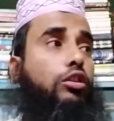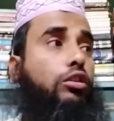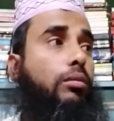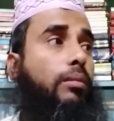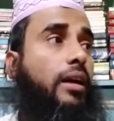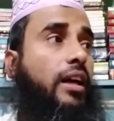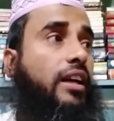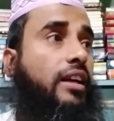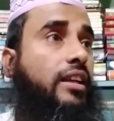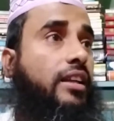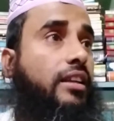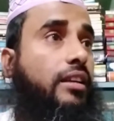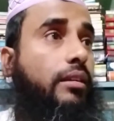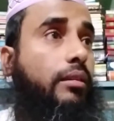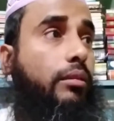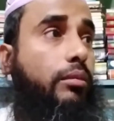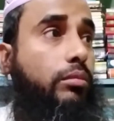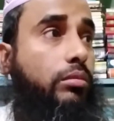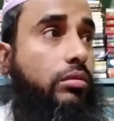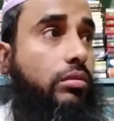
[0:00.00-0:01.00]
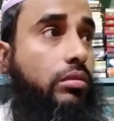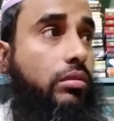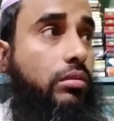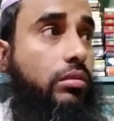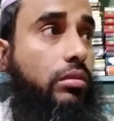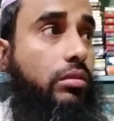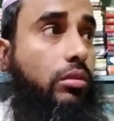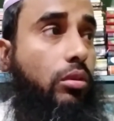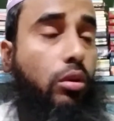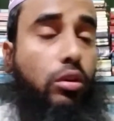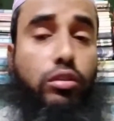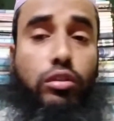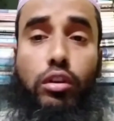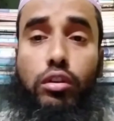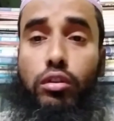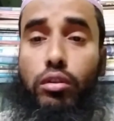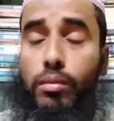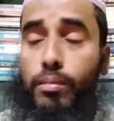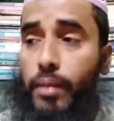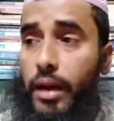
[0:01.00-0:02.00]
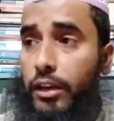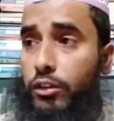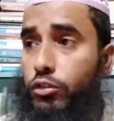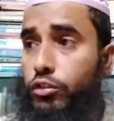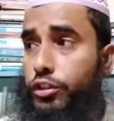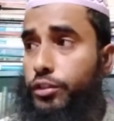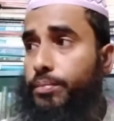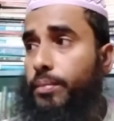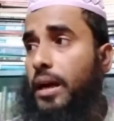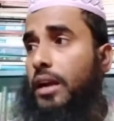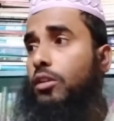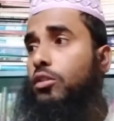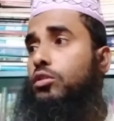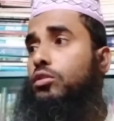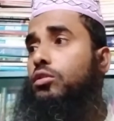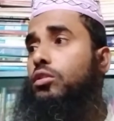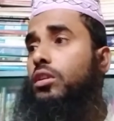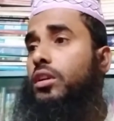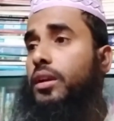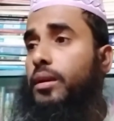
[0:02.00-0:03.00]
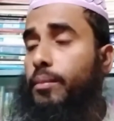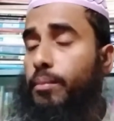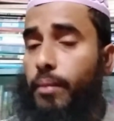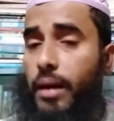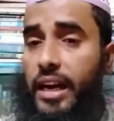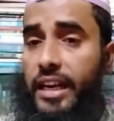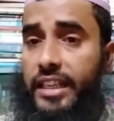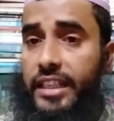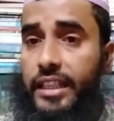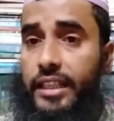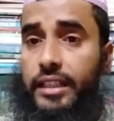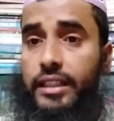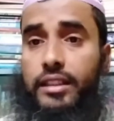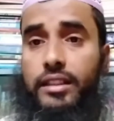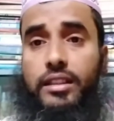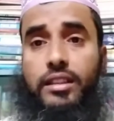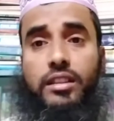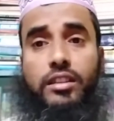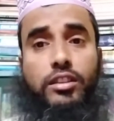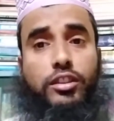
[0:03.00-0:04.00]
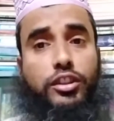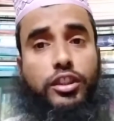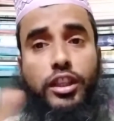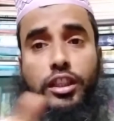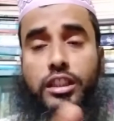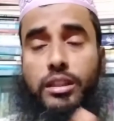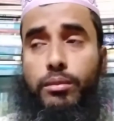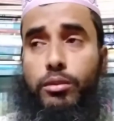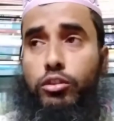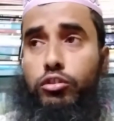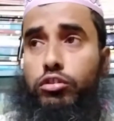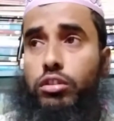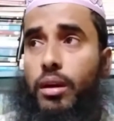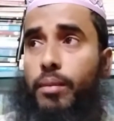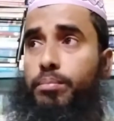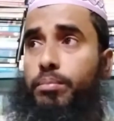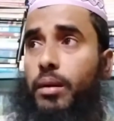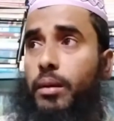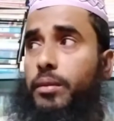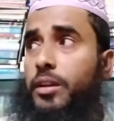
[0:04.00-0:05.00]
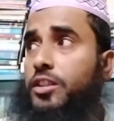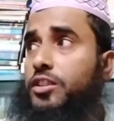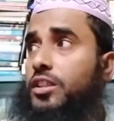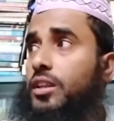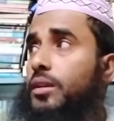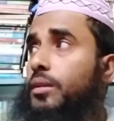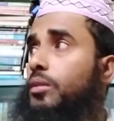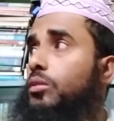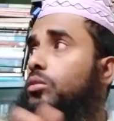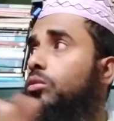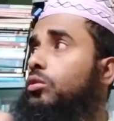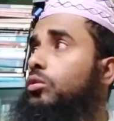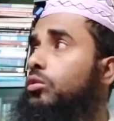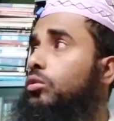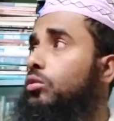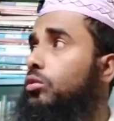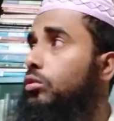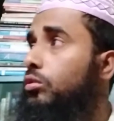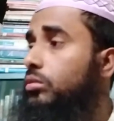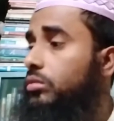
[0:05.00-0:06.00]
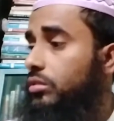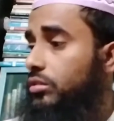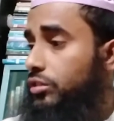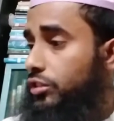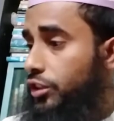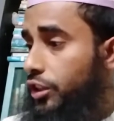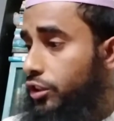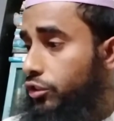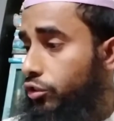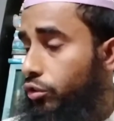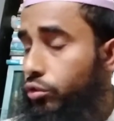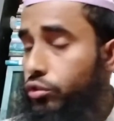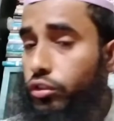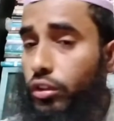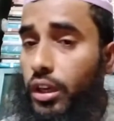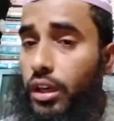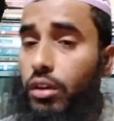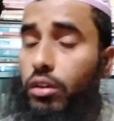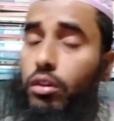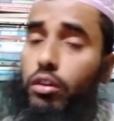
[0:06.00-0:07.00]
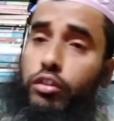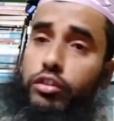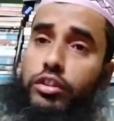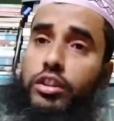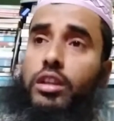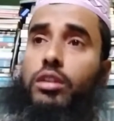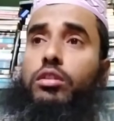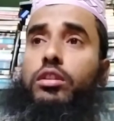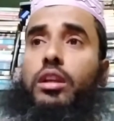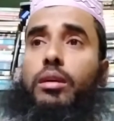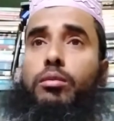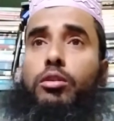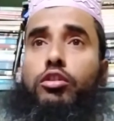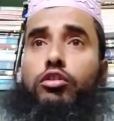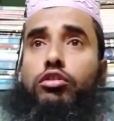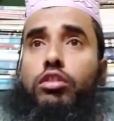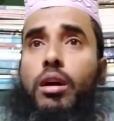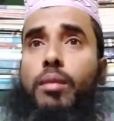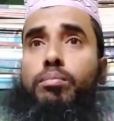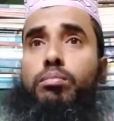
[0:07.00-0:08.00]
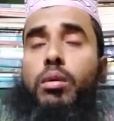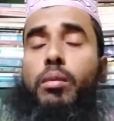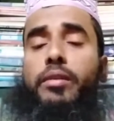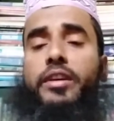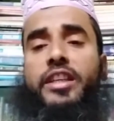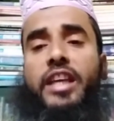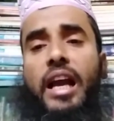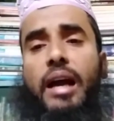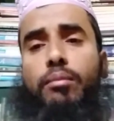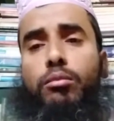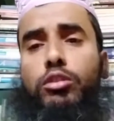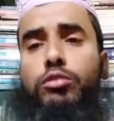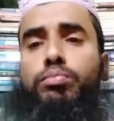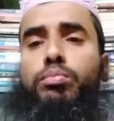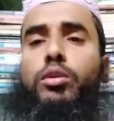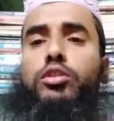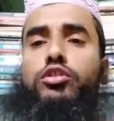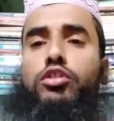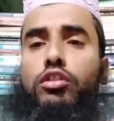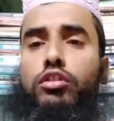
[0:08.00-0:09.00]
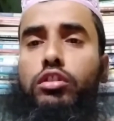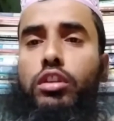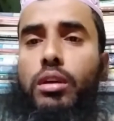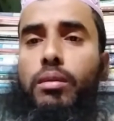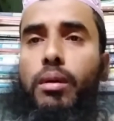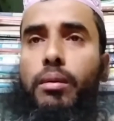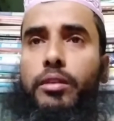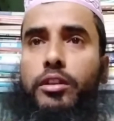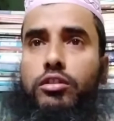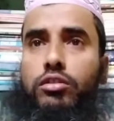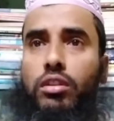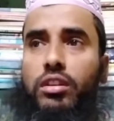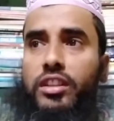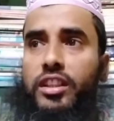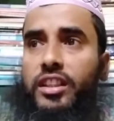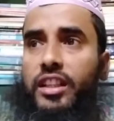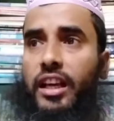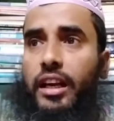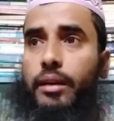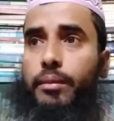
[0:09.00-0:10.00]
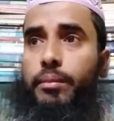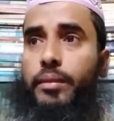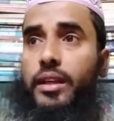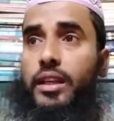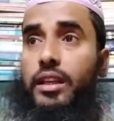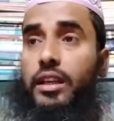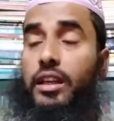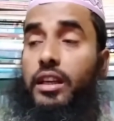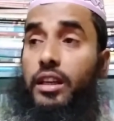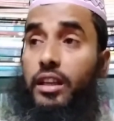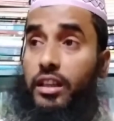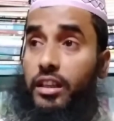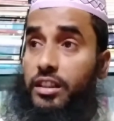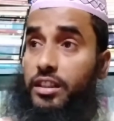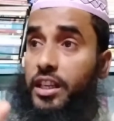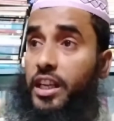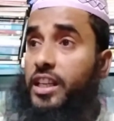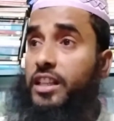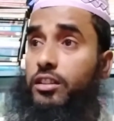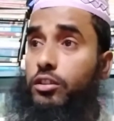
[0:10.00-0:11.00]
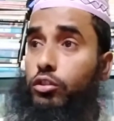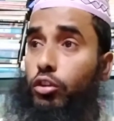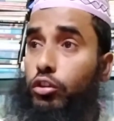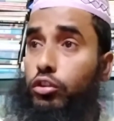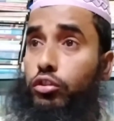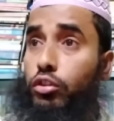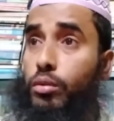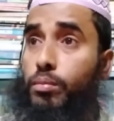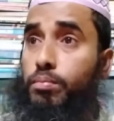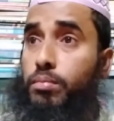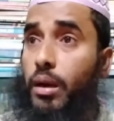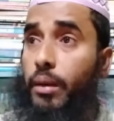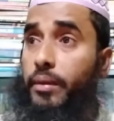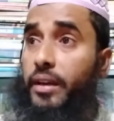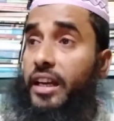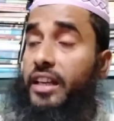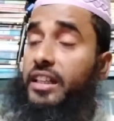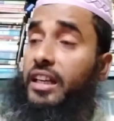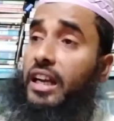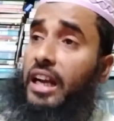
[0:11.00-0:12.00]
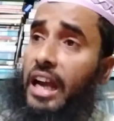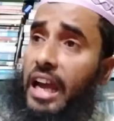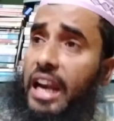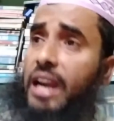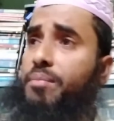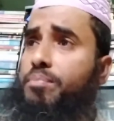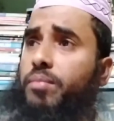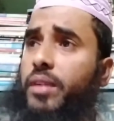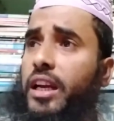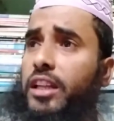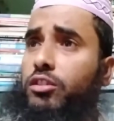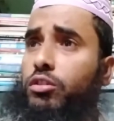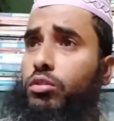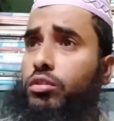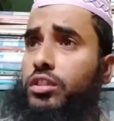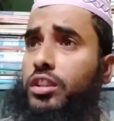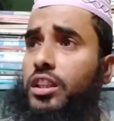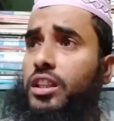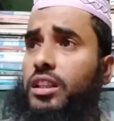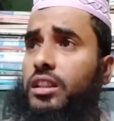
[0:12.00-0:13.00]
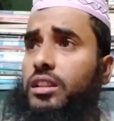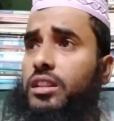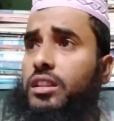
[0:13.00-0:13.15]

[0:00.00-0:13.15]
অথবা অন্যান্য মানুষ পালন করে মানে সে যেমন সব পাবে যে যে সূচনা করলো সেও তেমন সব পাবে কেমন পর্যন্ত এভাবে চলতে থাকবে ঠিক তদ্রুপভাবে একটা খারাপ কাজও যে